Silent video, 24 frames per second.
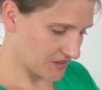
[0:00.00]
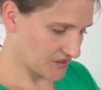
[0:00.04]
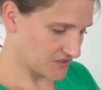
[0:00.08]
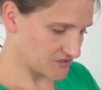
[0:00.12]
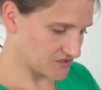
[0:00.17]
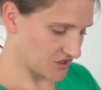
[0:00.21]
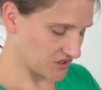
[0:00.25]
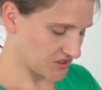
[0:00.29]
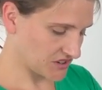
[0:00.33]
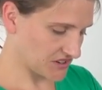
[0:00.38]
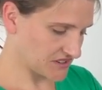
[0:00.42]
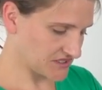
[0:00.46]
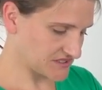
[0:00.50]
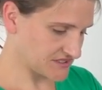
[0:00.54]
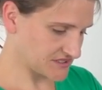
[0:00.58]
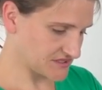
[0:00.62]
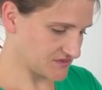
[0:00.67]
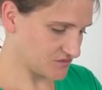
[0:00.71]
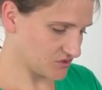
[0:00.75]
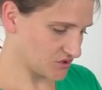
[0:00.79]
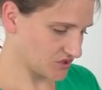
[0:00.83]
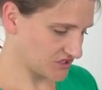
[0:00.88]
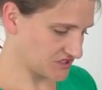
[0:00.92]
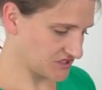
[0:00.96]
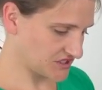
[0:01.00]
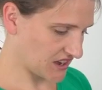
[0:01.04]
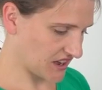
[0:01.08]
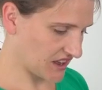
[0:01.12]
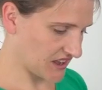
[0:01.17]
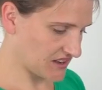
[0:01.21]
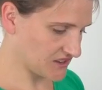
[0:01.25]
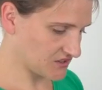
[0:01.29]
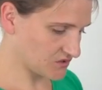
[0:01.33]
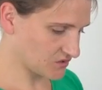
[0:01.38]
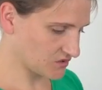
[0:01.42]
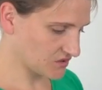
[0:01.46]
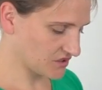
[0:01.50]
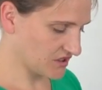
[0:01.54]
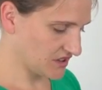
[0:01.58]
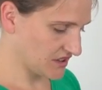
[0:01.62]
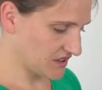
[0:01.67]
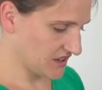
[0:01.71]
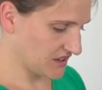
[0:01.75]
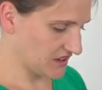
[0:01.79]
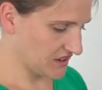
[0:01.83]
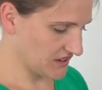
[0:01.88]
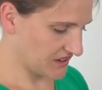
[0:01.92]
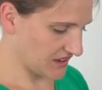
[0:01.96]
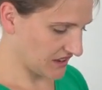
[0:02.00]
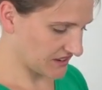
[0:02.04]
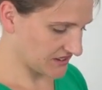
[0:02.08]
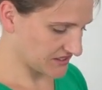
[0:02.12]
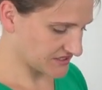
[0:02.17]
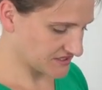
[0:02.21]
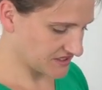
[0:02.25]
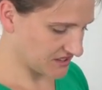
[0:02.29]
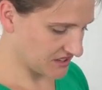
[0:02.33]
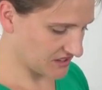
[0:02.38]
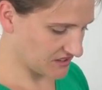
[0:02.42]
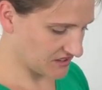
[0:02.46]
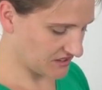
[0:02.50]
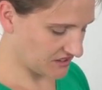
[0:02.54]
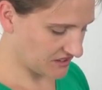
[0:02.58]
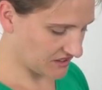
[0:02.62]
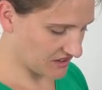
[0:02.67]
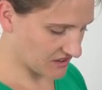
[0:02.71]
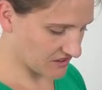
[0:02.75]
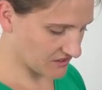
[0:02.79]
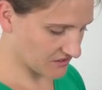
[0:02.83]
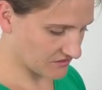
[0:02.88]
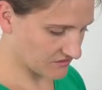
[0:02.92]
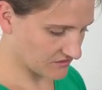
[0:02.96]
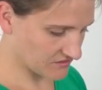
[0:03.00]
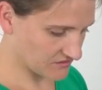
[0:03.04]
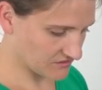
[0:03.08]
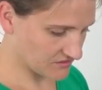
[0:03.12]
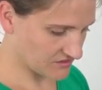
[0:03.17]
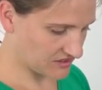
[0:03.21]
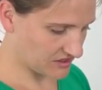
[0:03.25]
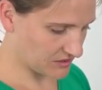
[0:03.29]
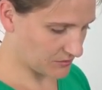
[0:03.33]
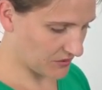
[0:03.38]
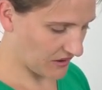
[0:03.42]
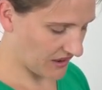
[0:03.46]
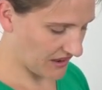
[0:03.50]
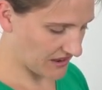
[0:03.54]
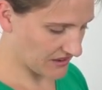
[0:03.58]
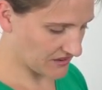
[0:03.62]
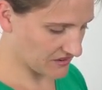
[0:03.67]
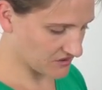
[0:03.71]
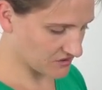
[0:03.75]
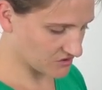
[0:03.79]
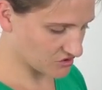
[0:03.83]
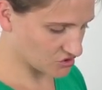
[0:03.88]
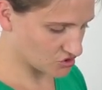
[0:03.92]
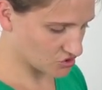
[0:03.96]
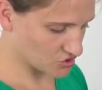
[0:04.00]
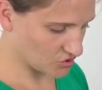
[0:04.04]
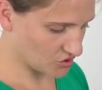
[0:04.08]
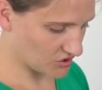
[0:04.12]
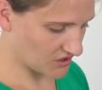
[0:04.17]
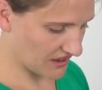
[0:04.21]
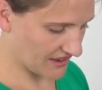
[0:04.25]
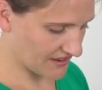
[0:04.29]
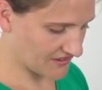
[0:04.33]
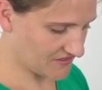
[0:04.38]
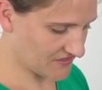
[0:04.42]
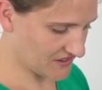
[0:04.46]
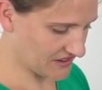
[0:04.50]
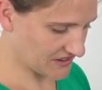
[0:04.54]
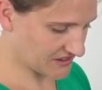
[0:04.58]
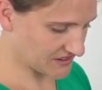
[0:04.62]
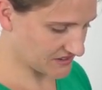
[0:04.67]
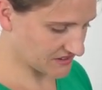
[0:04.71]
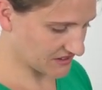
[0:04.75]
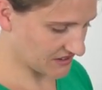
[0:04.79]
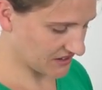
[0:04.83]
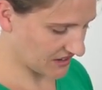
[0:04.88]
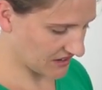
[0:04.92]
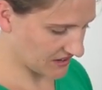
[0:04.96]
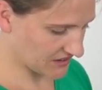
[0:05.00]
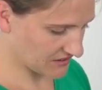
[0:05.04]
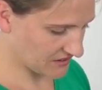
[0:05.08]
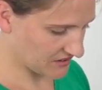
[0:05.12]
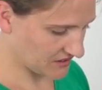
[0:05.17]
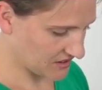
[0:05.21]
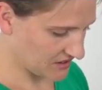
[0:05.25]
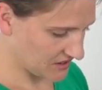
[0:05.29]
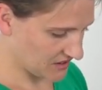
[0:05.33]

sondern es ist wirklich eine Haltung, in der das Kind hier die Beine schön anwinkeln kann,